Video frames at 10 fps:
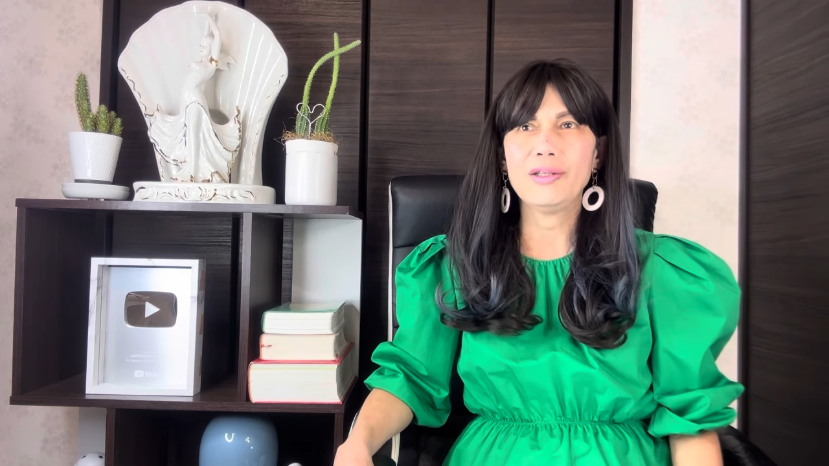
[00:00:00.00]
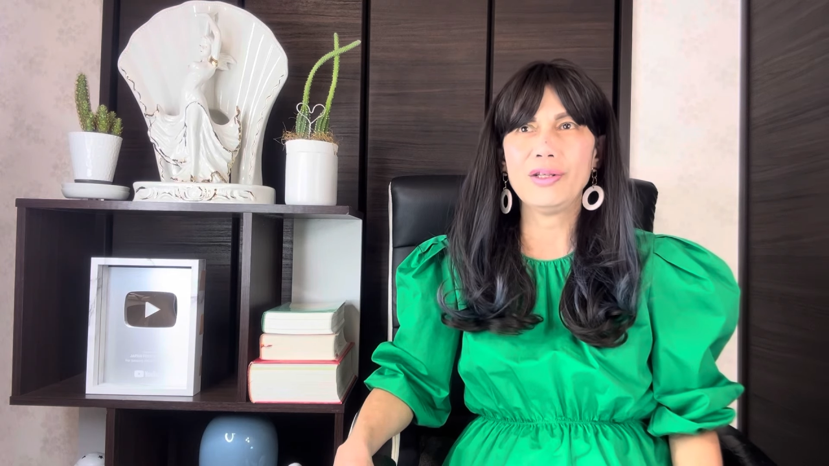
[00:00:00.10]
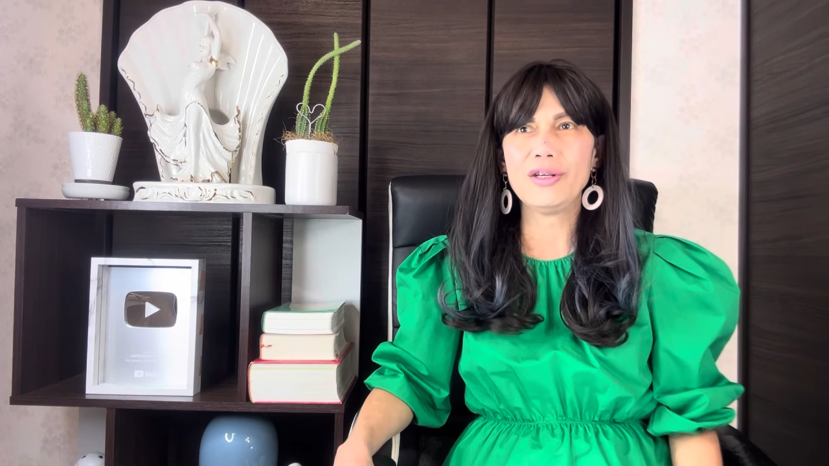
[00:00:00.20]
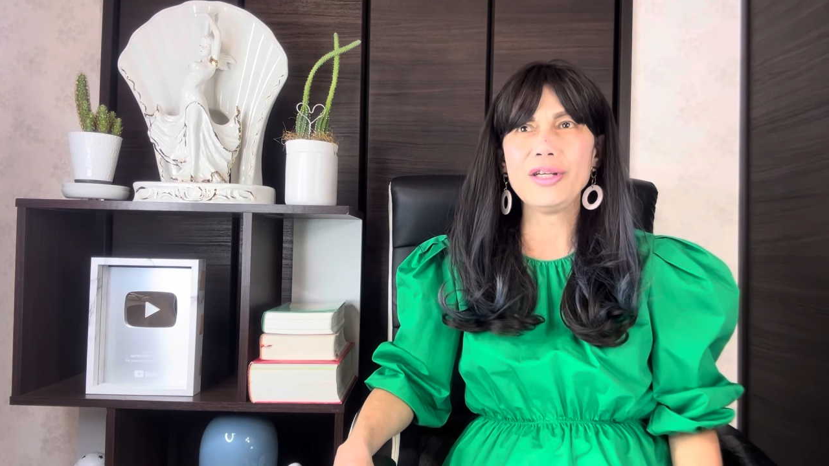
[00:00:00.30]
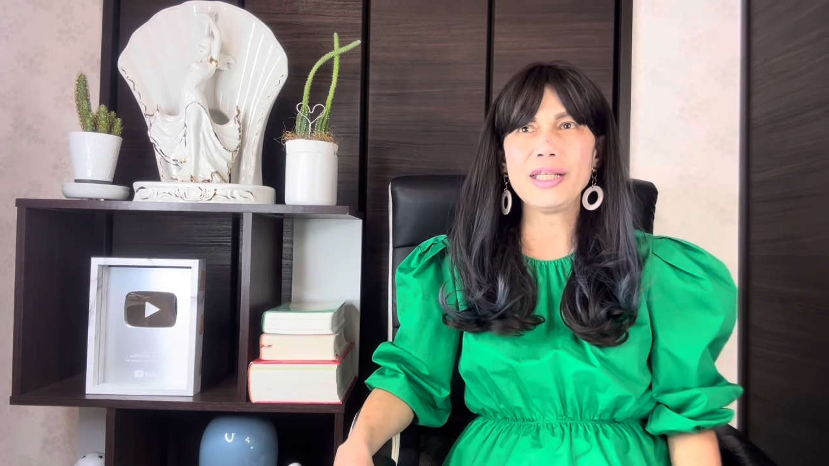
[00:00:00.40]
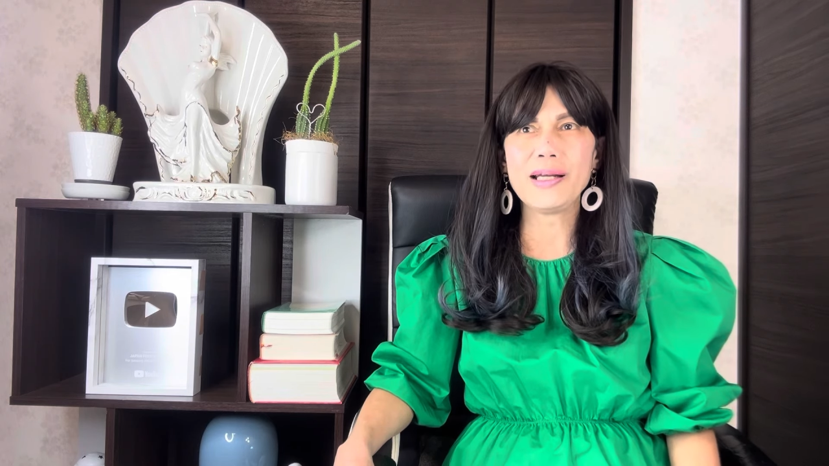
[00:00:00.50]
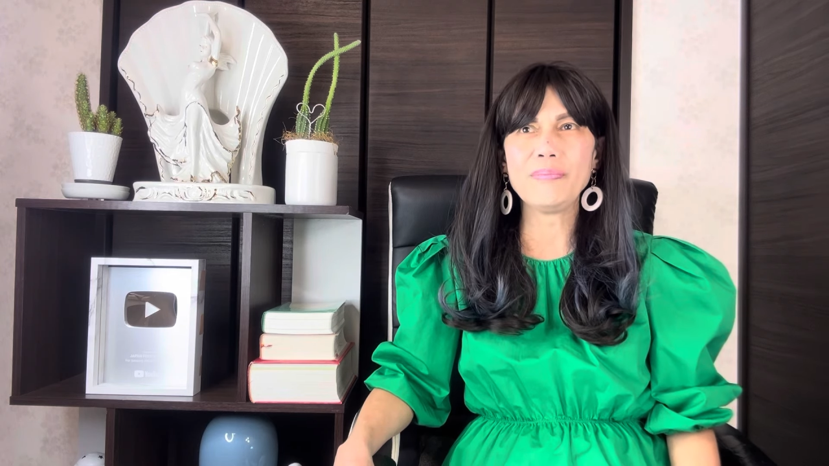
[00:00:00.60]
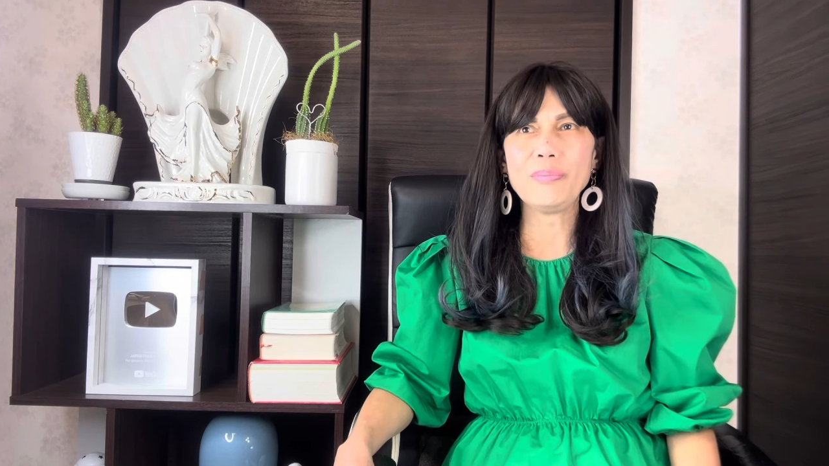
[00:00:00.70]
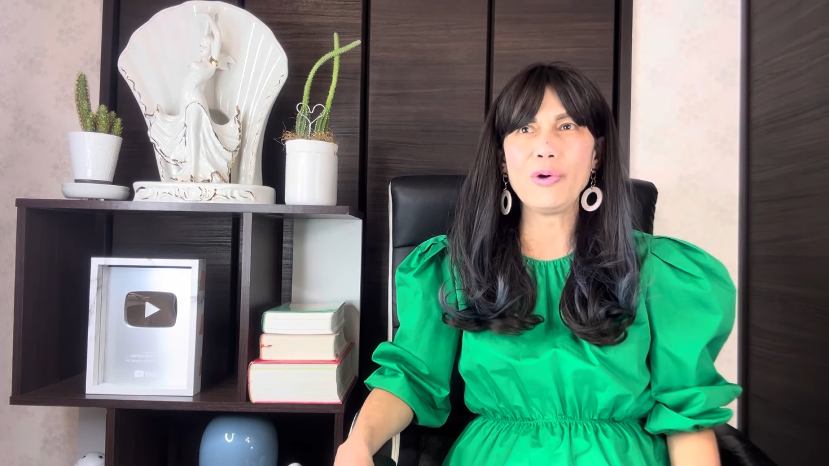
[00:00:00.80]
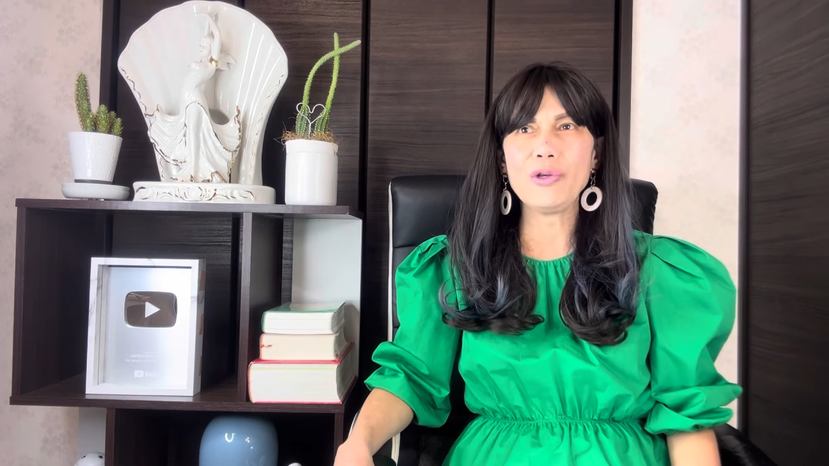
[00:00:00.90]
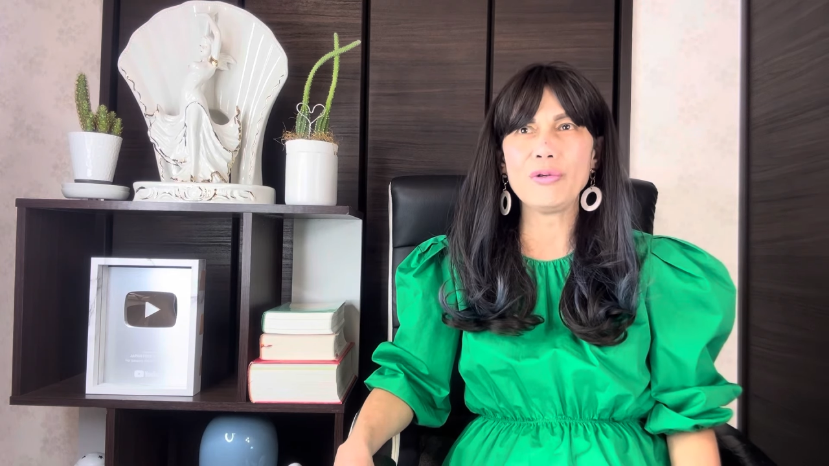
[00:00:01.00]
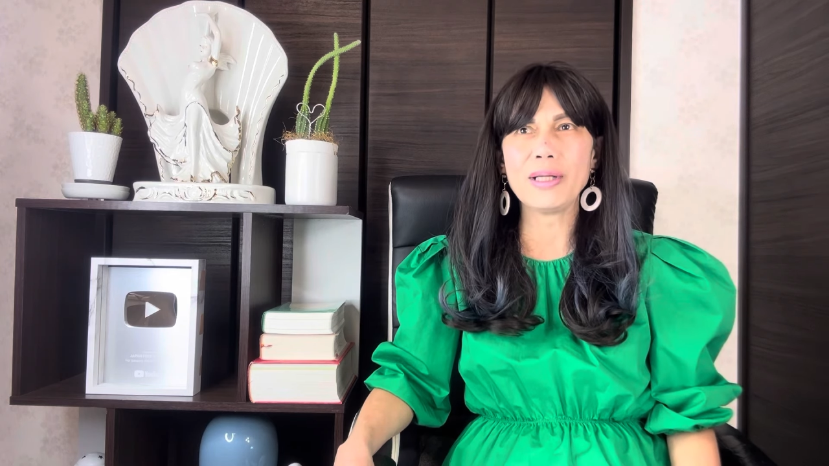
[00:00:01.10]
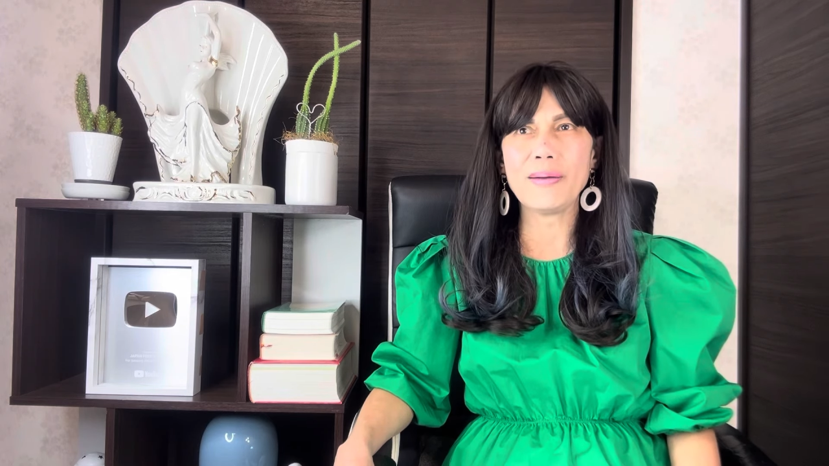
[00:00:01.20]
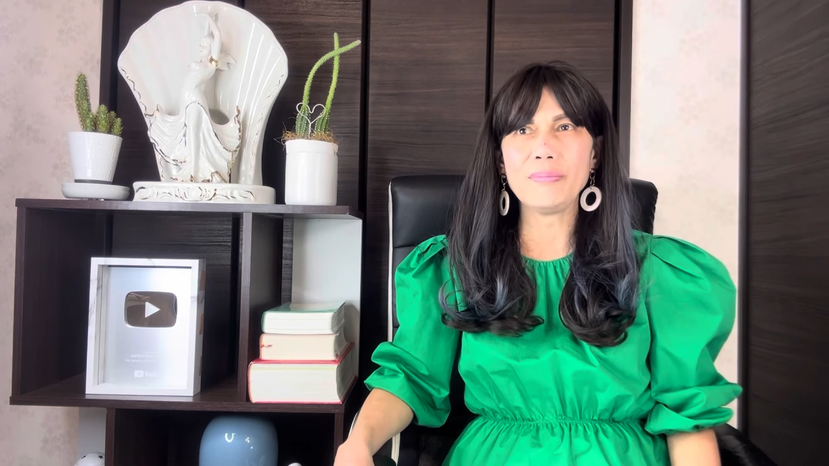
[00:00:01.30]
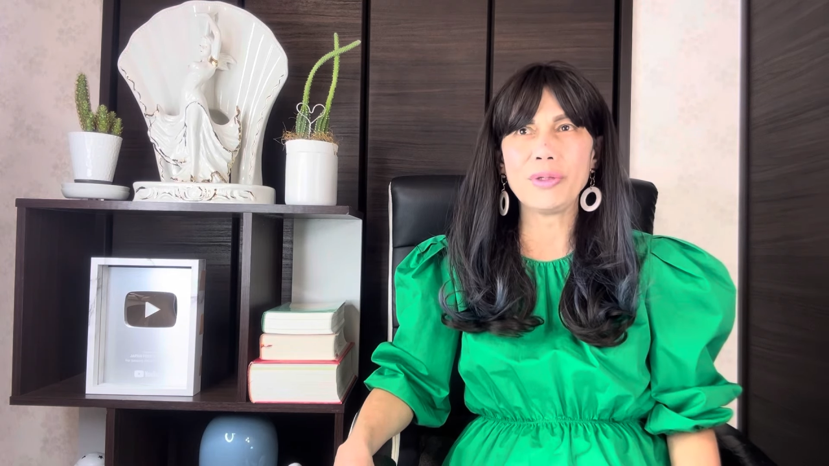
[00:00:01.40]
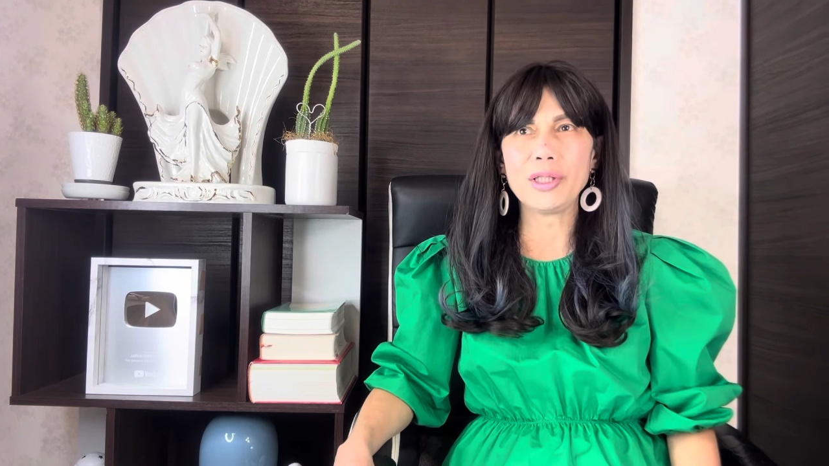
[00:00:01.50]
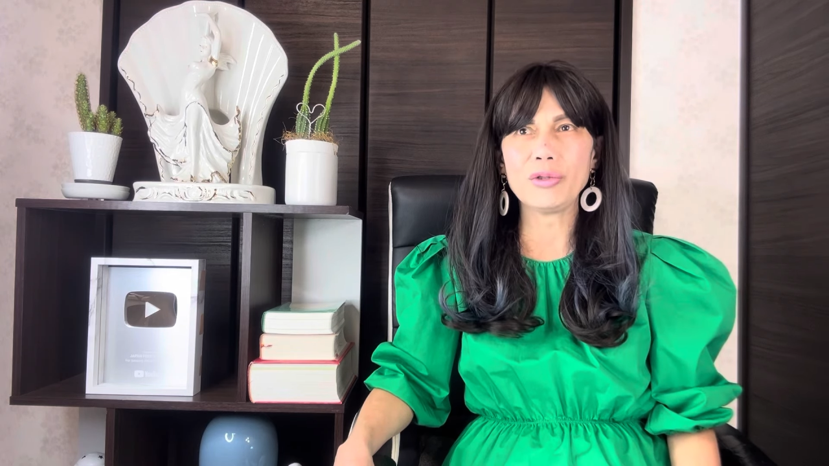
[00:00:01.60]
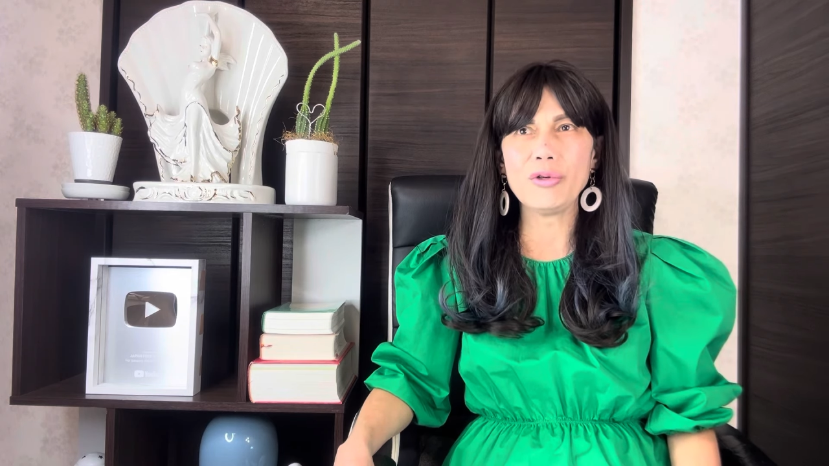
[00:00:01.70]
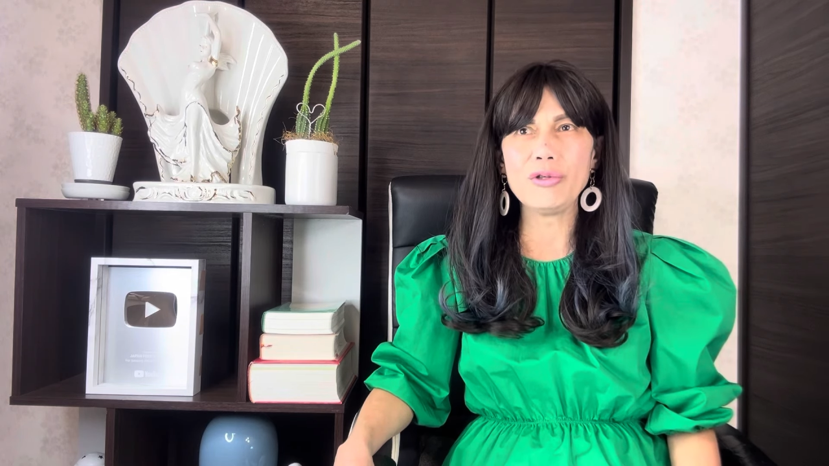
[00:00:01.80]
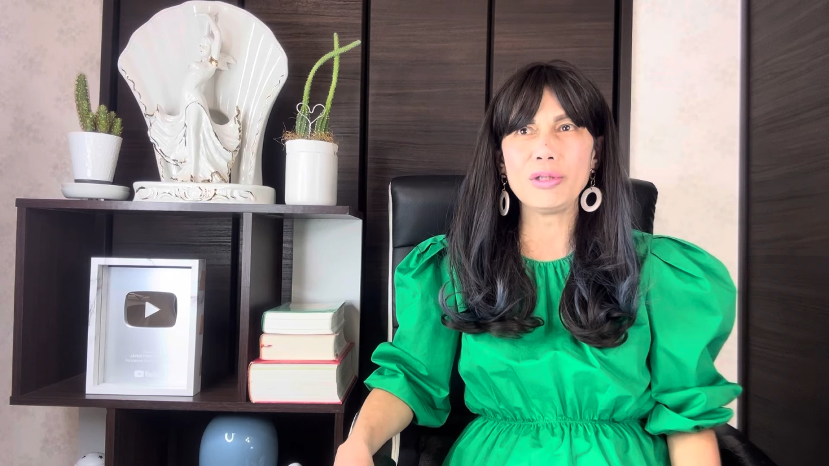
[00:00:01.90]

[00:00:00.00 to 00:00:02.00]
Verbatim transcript: No, yan po yung number 2,